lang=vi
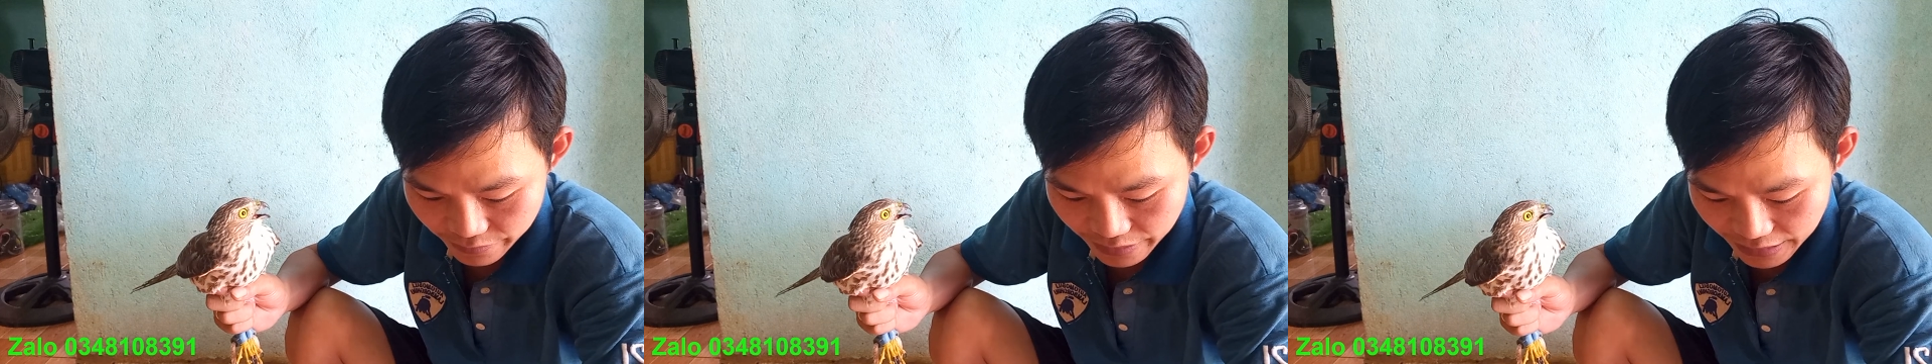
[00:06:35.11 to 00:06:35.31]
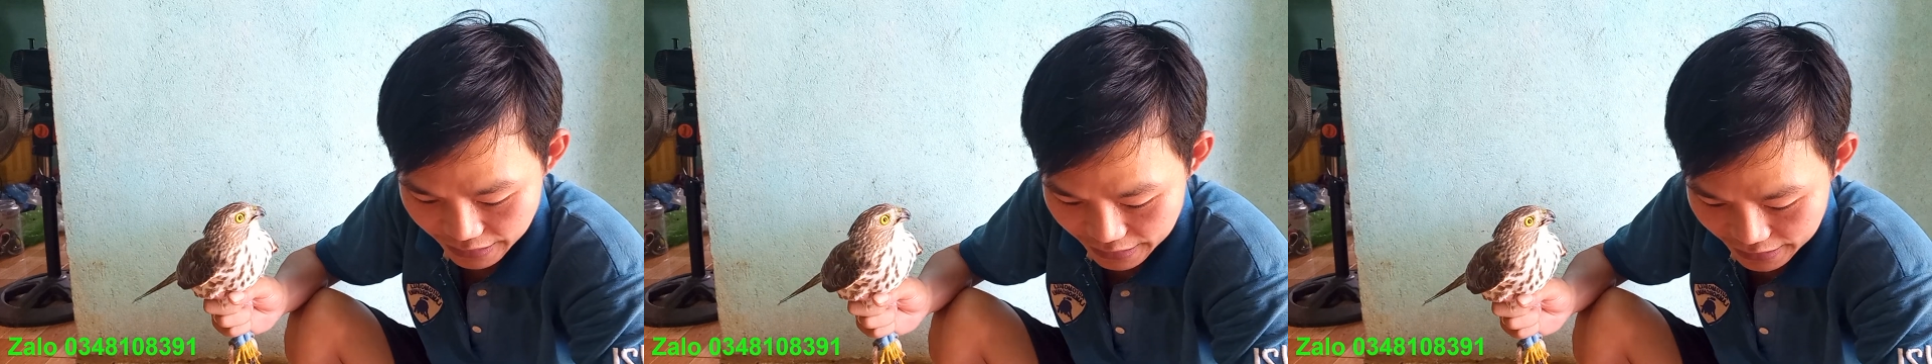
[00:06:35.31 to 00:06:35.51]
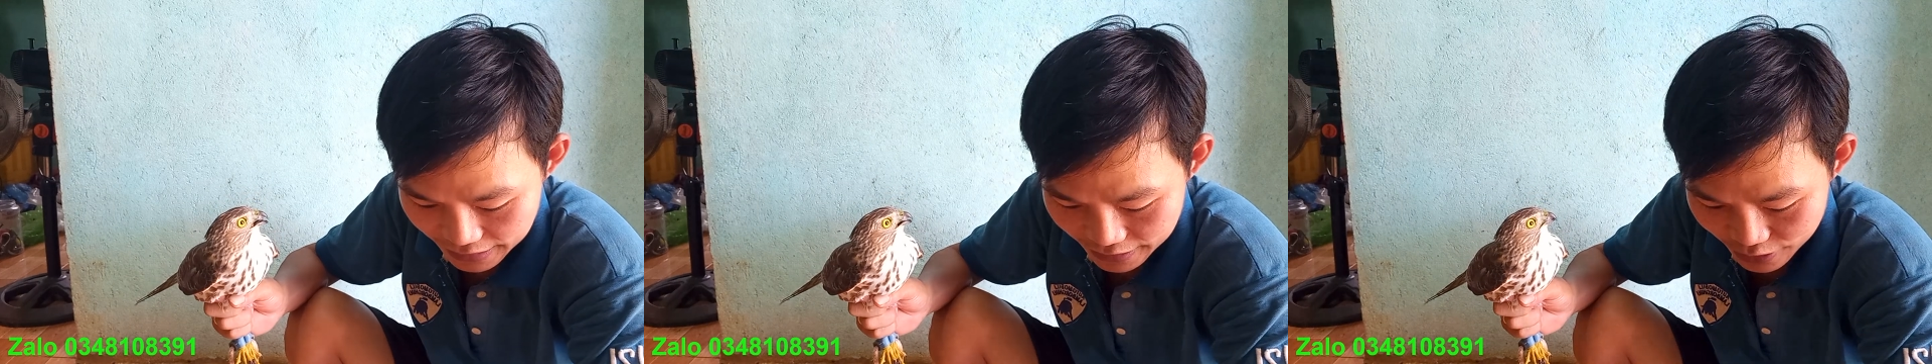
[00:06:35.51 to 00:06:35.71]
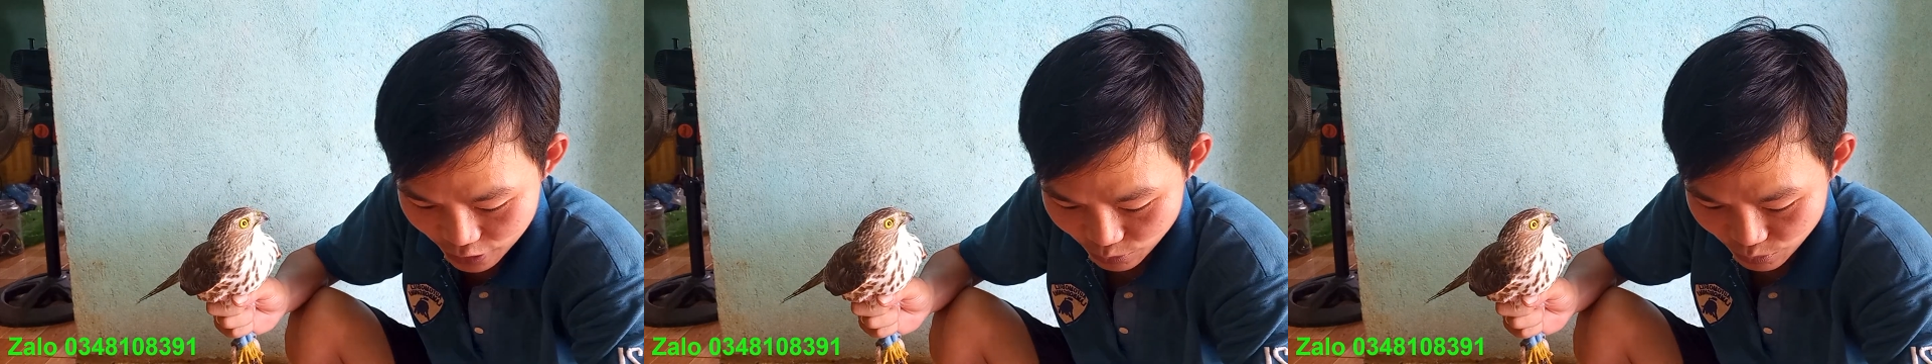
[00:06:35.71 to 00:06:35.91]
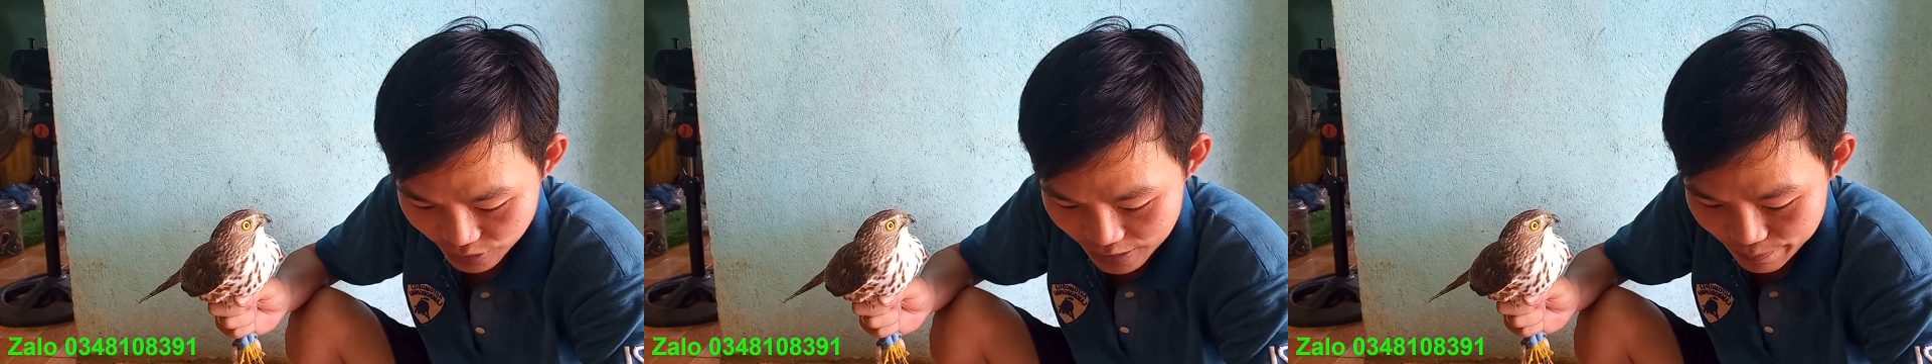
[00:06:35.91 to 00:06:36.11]
về,
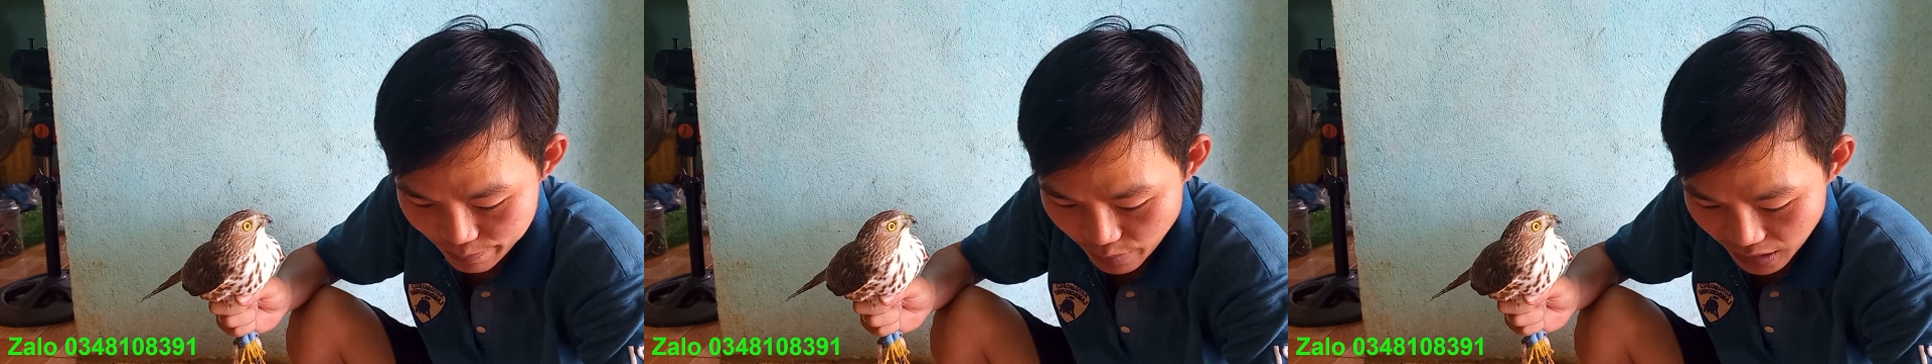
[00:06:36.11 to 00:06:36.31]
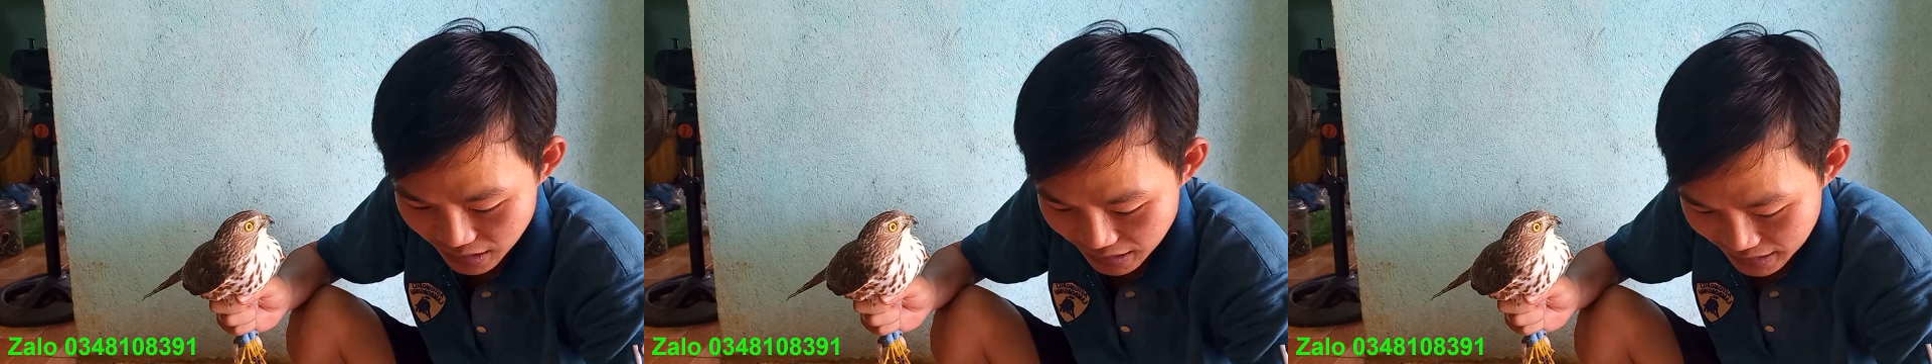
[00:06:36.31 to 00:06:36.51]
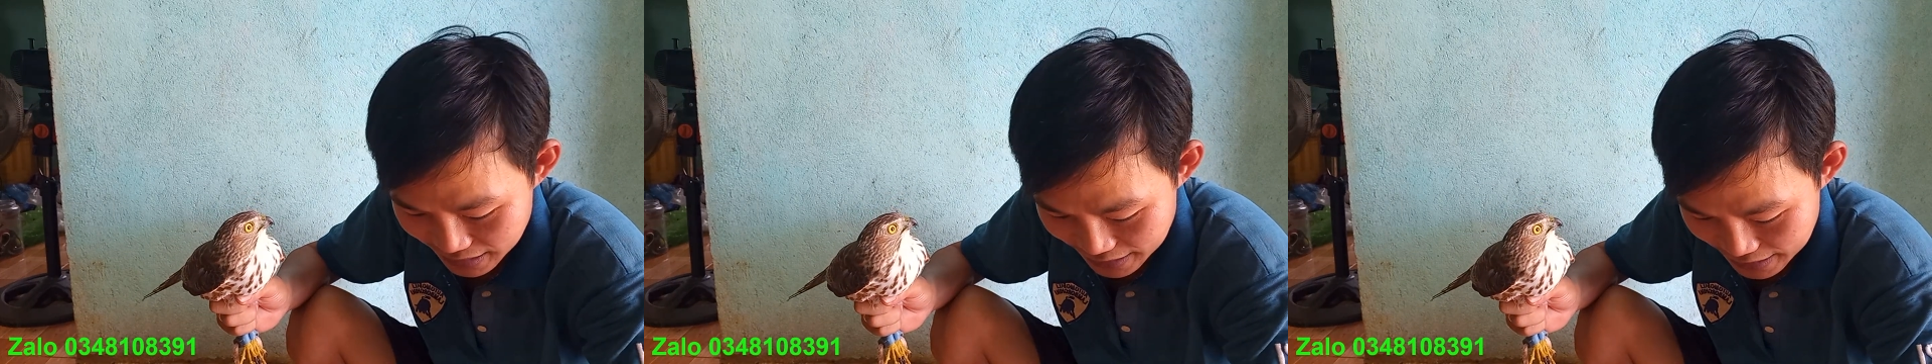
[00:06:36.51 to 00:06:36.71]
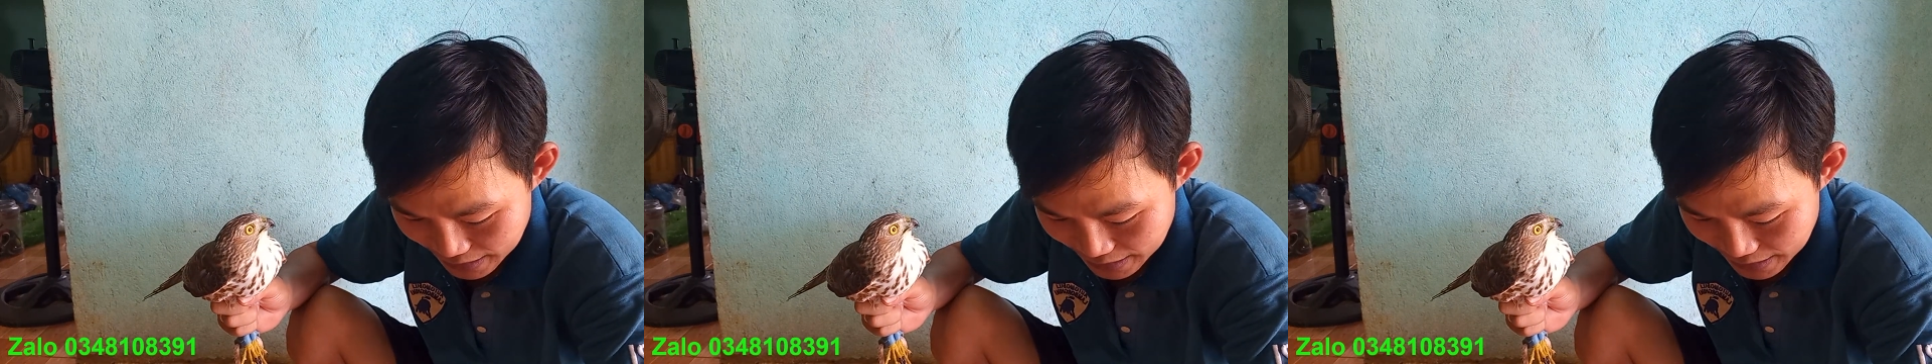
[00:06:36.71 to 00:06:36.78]
dùng shipper